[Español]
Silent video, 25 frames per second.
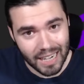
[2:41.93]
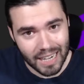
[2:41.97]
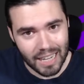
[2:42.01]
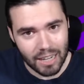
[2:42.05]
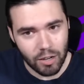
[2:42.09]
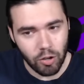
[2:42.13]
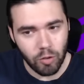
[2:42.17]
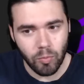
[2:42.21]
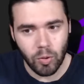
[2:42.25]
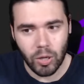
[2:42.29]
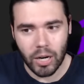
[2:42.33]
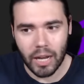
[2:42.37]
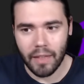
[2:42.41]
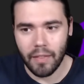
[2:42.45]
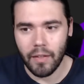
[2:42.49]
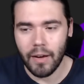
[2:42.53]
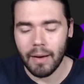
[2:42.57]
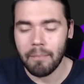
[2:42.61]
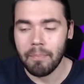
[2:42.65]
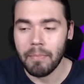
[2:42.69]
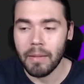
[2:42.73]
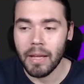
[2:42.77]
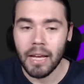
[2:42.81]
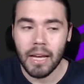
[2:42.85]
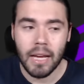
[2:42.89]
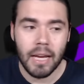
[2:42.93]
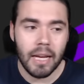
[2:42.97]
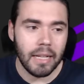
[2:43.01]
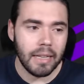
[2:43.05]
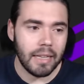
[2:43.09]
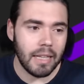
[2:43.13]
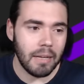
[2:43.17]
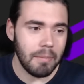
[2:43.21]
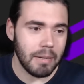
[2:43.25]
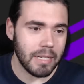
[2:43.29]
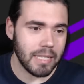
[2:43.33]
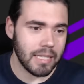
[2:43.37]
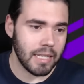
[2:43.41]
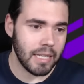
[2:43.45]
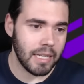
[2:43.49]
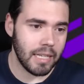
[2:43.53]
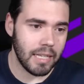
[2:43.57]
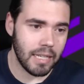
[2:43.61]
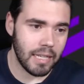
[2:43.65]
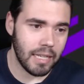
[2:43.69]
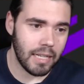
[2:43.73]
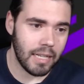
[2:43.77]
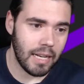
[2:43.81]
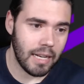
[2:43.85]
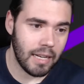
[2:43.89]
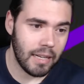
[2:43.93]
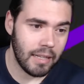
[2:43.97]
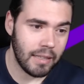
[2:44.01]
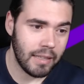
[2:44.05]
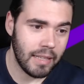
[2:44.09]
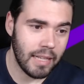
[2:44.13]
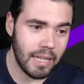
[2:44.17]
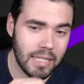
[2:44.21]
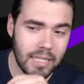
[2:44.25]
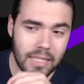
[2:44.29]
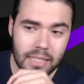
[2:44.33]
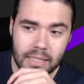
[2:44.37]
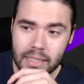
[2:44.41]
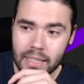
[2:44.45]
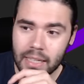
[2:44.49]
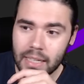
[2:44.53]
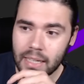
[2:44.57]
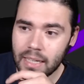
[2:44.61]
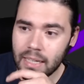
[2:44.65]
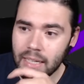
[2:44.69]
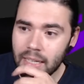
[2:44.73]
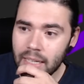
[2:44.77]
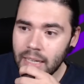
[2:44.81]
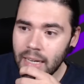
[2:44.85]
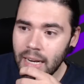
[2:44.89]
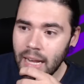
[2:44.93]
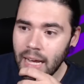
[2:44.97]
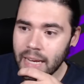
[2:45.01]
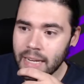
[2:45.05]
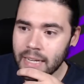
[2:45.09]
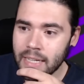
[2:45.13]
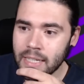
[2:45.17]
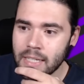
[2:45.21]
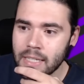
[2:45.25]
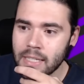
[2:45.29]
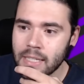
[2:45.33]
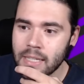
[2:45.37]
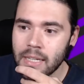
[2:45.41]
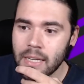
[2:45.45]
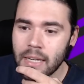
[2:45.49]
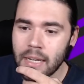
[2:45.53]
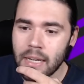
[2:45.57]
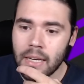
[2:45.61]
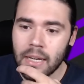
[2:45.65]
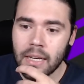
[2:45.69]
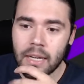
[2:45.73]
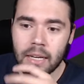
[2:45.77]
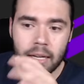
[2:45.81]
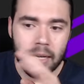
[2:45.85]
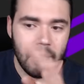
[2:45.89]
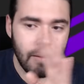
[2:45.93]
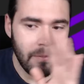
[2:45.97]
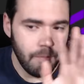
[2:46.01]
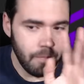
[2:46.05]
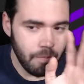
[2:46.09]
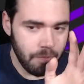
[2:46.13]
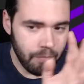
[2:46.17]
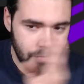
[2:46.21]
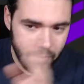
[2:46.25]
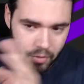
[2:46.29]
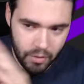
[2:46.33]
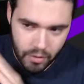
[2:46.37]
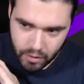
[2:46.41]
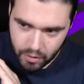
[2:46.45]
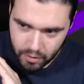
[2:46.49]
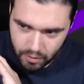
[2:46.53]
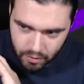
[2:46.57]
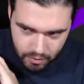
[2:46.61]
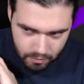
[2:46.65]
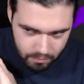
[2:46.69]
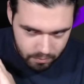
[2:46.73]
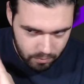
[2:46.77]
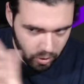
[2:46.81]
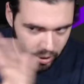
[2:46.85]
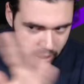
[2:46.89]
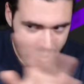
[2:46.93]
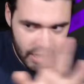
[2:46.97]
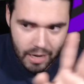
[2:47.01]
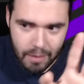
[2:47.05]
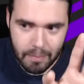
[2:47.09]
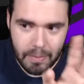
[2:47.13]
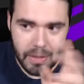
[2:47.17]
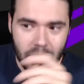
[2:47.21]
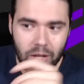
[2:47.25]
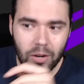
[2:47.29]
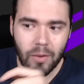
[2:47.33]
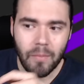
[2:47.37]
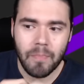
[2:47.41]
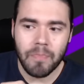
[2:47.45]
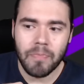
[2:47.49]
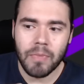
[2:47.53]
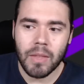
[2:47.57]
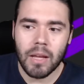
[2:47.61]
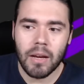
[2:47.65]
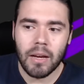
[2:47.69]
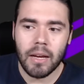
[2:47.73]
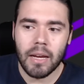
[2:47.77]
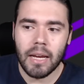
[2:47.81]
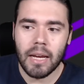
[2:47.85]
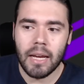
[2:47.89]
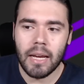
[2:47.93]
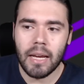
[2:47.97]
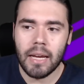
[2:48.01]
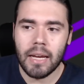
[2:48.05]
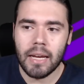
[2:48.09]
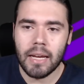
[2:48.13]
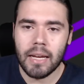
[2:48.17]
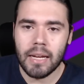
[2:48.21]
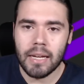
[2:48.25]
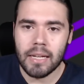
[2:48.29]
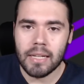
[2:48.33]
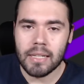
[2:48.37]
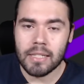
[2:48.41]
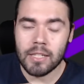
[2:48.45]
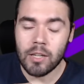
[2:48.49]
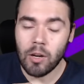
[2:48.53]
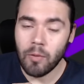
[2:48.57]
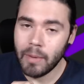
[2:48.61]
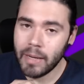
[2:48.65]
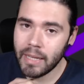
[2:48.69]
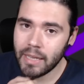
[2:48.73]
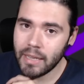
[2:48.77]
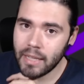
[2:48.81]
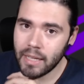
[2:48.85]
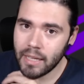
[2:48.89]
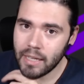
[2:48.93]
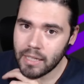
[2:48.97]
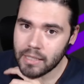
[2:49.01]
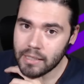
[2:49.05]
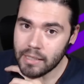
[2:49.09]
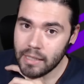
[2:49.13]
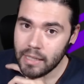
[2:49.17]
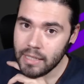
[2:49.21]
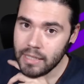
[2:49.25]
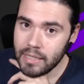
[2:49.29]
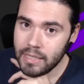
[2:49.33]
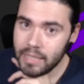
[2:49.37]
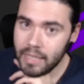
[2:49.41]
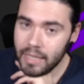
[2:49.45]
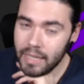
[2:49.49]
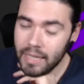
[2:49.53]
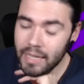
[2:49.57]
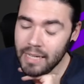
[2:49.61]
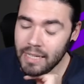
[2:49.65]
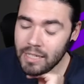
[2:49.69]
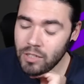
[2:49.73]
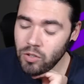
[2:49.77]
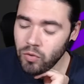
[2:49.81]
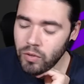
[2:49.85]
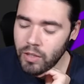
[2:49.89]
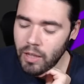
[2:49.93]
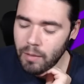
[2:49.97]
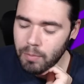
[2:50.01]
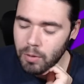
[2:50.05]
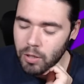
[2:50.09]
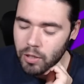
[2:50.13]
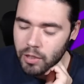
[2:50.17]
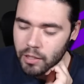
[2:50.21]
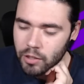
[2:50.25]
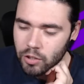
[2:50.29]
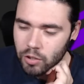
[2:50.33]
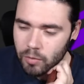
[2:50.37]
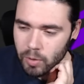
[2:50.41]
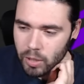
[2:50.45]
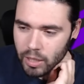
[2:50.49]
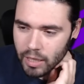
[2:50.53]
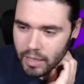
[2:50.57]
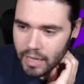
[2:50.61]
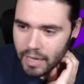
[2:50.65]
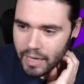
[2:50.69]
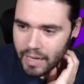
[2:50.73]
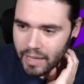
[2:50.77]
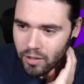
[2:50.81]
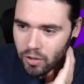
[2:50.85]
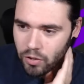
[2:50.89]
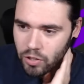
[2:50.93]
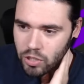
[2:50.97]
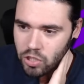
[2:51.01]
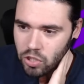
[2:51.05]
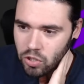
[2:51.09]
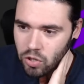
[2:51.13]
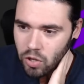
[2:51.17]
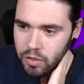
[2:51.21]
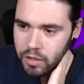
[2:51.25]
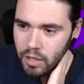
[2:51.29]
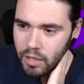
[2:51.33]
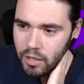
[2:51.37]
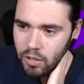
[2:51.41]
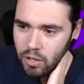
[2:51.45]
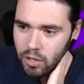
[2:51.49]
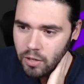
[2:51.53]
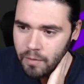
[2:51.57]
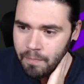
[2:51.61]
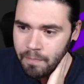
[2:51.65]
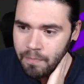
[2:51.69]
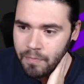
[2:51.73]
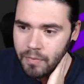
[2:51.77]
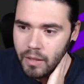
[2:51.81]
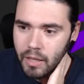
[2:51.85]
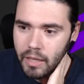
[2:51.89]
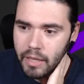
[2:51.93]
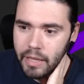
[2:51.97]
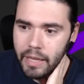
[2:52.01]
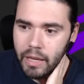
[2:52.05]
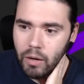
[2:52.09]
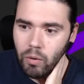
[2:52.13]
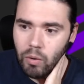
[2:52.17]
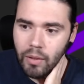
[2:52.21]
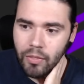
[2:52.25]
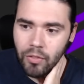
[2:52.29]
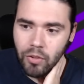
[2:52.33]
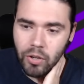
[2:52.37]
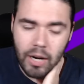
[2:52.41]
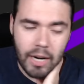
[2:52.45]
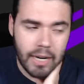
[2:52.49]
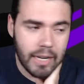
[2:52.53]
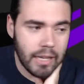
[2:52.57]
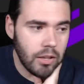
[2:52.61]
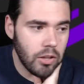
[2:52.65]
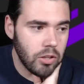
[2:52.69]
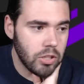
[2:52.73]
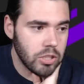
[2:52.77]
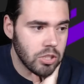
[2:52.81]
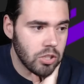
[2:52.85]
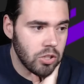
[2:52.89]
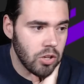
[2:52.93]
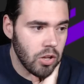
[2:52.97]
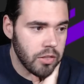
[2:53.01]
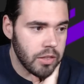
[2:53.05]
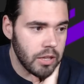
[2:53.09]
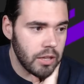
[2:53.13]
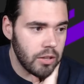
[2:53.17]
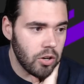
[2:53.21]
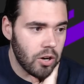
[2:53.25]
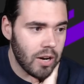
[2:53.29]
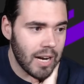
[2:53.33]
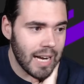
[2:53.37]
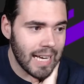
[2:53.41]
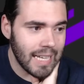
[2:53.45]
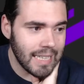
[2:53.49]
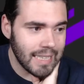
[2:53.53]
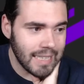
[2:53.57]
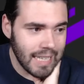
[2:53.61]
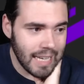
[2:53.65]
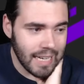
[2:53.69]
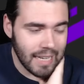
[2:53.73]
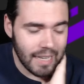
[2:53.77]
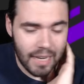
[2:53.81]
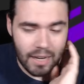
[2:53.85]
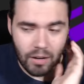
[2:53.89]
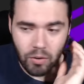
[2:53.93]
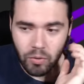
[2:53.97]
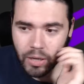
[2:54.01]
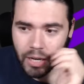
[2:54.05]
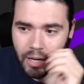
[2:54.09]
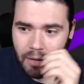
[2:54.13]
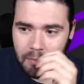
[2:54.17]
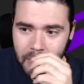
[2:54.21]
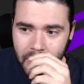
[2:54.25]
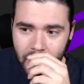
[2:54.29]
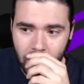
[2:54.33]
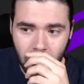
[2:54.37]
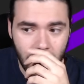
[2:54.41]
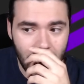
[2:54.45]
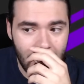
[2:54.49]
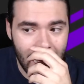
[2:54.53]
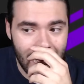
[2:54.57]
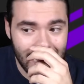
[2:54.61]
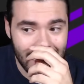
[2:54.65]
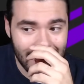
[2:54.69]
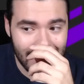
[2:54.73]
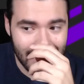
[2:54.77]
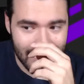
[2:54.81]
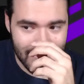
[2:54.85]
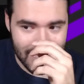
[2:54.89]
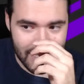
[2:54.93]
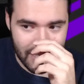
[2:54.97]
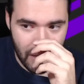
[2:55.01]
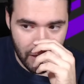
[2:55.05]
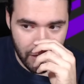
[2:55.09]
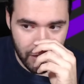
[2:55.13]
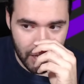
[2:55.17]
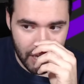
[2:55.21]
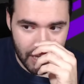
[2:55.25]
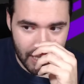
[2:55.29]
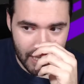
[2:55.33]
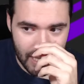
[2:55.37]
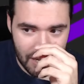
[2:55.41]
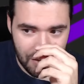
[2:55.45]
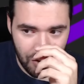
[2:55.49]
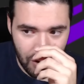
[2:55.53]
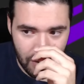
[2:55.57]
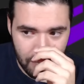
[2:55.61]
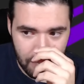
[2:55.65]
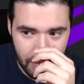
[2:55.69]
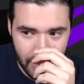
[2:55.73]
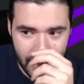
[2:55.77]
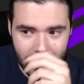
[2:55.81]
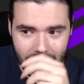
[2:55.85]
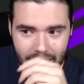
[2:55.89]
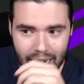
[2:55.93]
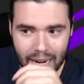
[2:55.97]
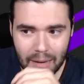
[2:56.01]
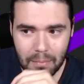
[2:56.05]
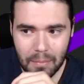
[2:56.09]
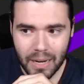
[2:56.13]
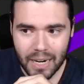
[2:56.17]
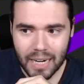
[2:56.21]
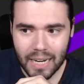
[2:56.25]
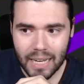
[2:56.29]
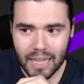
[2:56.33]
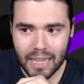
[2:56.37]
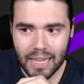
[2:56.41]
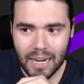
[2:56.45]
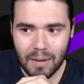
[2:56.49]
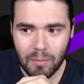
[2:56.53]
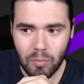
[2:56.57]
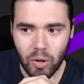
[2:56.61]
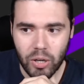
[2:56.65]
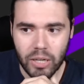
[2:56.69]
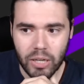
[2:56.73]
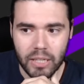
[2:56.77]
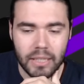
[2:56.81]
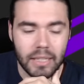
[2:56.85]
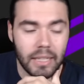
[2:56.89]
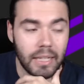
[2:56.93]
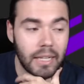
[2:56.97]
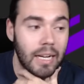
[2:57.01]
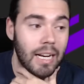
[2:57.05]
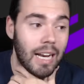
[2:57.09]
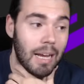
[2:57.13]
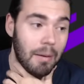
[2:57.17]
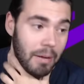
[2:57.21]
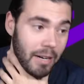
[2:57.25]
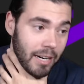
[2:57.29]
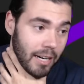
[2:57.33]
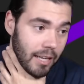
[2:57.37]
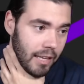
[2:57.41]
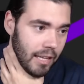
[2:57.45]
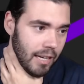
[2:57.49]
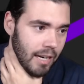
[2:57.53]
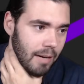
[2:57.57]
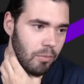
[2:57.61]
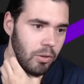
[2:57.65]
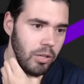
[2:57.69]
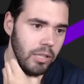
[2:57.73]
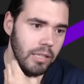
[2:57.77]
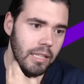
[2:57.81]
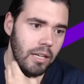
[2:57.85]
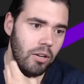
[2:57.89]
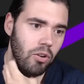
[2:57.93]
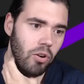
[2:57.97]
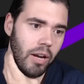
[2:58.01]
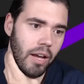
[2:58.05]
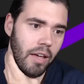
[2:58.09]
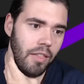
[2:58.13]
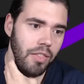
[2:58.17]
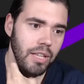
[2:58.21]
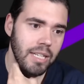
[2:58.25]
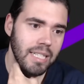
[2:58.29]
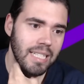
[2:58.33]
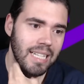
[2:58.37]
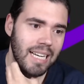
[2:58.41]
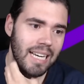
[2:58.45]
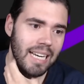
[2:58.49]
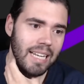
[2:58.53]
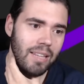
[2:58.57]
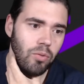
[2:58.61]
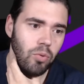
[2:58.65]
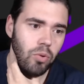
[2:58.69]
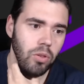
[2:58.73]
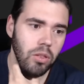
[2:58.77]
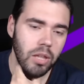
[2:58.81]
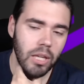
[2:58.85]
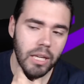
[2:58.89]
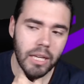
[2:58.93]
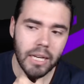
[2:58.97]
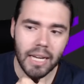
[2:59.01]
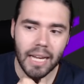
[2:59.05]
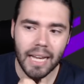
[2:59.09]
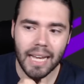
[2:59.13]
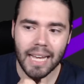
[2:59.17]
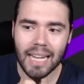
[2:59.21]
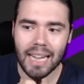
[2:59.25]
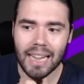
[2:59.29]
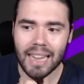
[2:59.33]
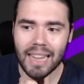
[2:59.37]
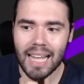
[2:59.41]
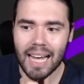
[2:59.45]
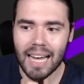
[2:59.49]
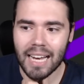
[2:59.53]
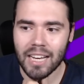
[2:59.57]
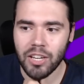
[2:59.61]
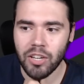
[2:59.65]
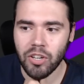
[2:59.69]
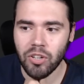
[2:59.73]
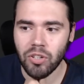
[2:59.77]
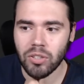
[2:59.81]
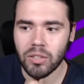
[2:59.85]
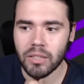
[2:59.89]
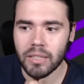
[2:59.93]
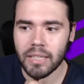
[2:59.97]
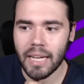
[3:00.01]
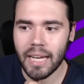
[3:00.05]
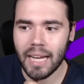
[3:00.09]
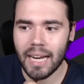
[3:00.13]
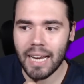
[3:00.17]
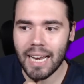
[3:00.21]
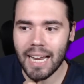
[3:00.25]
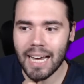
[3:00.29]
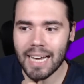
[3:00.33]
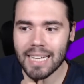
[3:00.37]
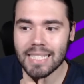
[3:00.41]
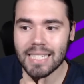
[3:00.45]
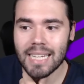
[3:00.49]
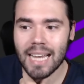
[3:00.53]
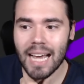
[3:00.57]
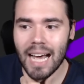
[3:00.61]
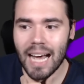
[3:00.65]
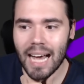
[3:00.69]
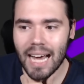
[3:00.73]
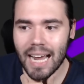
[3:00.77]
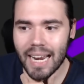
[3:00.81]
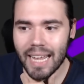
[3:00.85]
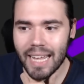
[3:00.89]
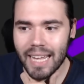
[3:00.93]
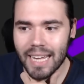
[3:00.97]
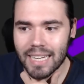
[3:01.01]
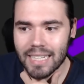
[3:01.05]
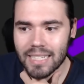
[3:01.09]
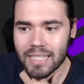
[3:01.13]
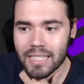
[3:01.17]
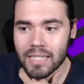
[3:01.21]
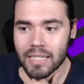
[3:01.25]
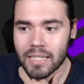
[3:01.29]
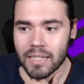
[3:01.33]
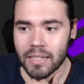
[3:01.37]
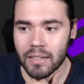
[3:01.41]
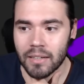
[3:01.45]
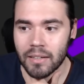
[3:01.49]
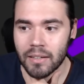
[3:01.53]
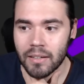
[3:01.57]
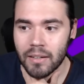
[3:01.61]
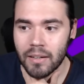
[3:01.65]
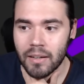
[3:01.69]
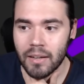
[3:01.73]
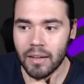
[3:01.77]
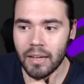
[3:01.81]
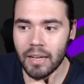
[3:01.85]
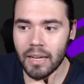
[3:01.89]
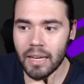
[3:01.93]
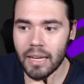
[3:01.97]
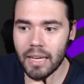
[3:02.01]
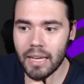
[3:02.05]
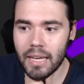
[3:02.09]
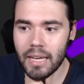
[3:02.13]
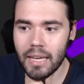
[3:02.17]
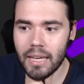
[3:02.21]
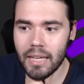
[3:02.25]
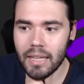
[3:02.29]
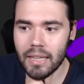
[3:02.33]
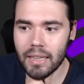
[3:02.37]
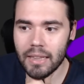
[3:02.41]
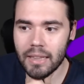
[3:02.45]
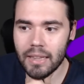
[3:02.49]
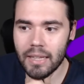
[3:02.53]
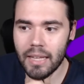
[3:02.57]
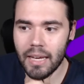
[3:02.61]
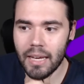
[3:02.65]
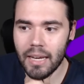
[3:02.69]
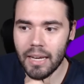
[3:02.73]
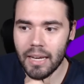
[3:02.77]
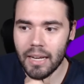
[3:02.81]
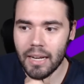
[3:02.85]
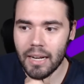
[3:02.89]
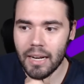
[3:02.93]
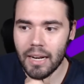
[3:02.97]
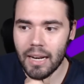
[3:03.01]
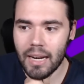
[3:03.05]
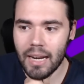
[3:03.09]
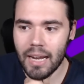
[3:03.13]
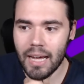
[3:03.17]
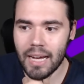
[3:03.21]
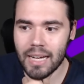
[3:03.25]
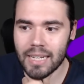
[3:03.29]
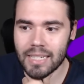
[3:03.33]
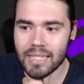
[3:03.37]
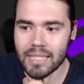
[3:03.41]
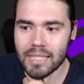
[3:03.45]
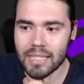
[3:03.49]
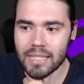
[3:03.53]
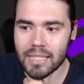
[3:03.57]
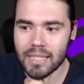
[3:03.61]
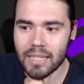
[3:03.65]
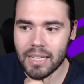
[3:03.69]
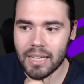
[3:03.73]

acumulada. Temas de, Lines. Voy rápido. Eh, se aumentan las estadísticas un 10% por cada aliado desconocido. Y cuando un aliado desconocido ataca a un enemigo, antes de hacer daño aplica la marca de la muerte. La marca de la muerte lo que hace es reducir el daño de las áreas y de las...